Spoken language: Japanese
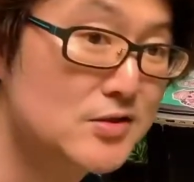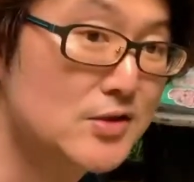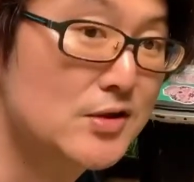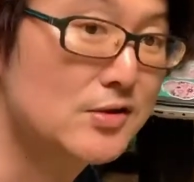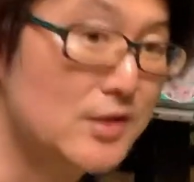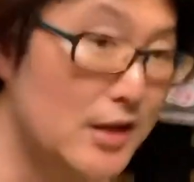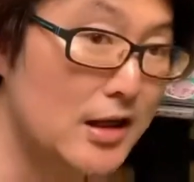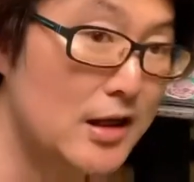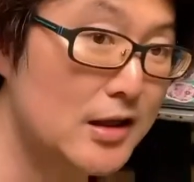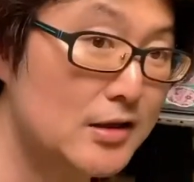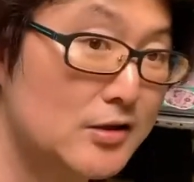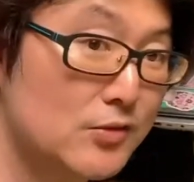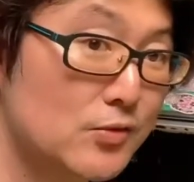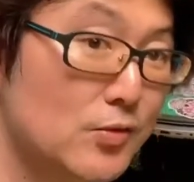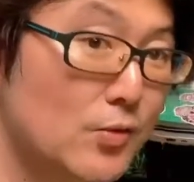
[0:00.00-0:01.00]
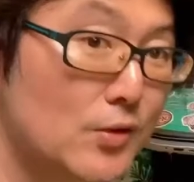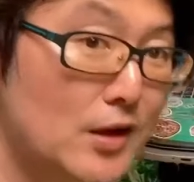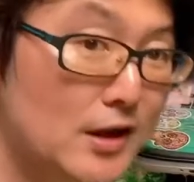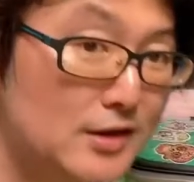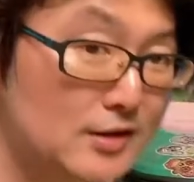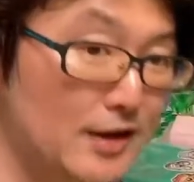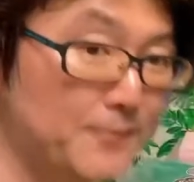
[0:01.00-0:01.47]
ぎるかなっていうところが
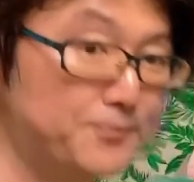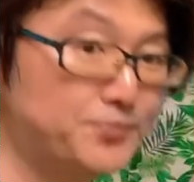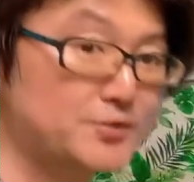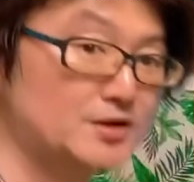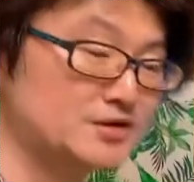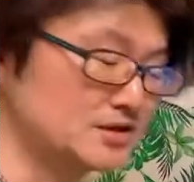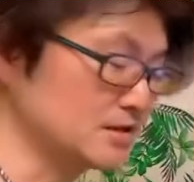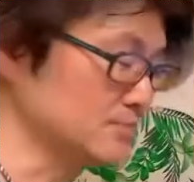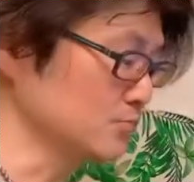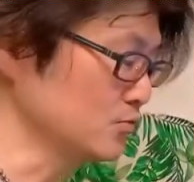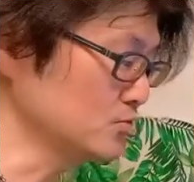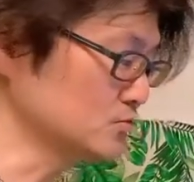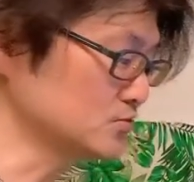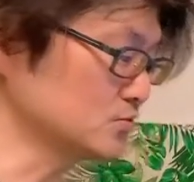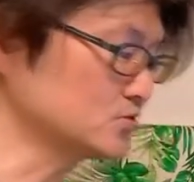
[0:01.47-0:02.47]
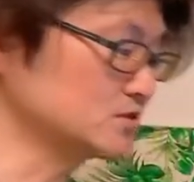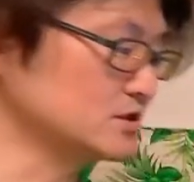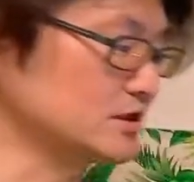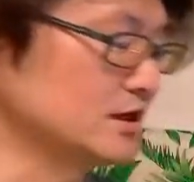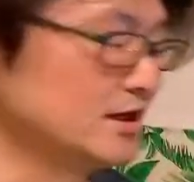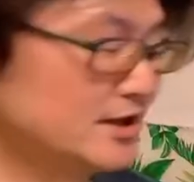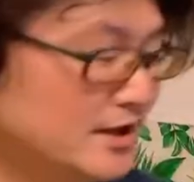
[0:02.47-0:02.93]
あってじゃあもう少し、